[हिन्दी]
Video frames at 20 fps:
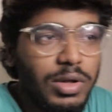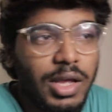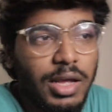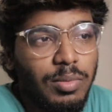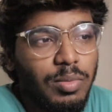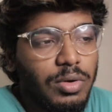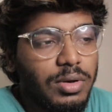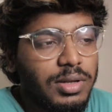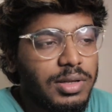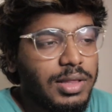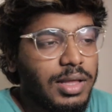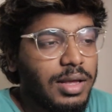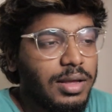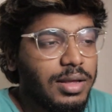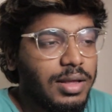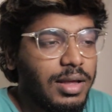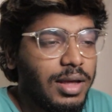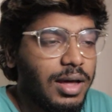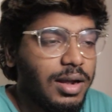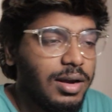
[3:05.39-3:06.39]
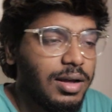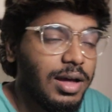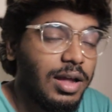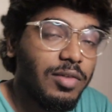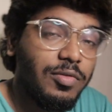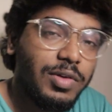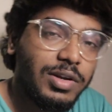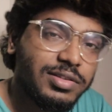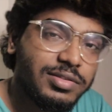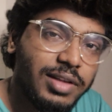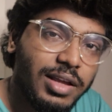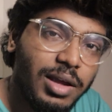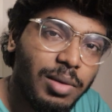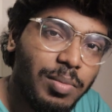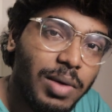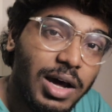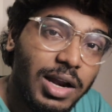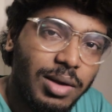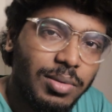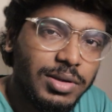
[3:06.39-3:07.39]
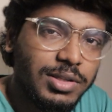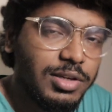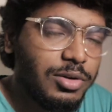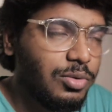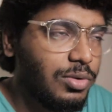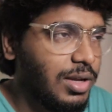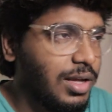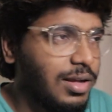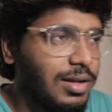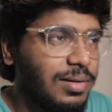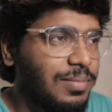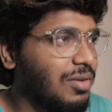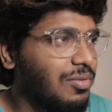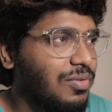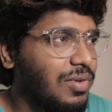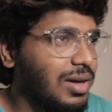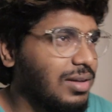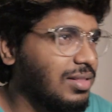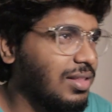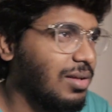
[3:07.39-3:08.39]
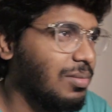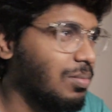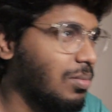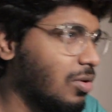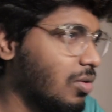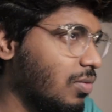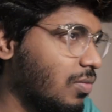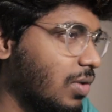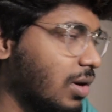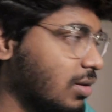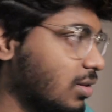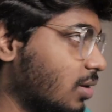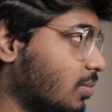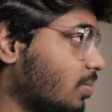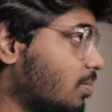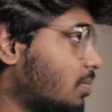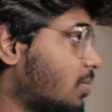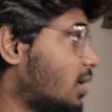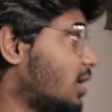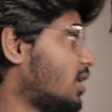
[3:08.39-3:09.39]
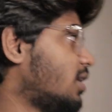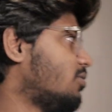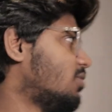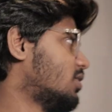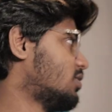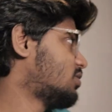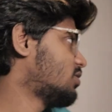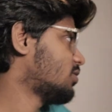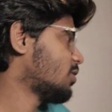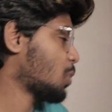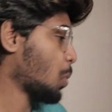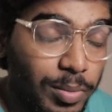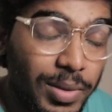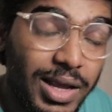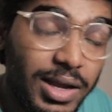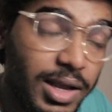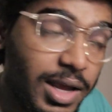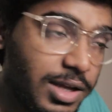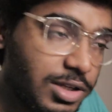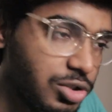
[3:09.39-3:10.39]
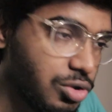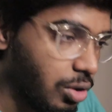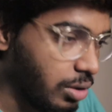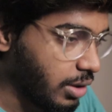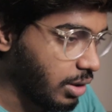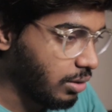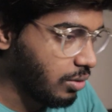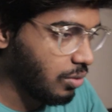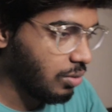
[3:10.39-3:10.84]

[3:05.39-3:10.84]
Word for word: वो यही बोलते है कि यार कल फिर से ये बारह बजे उठेगा फक देम ब्रो फक देम बट एनी तो मैं गया जॉगिंग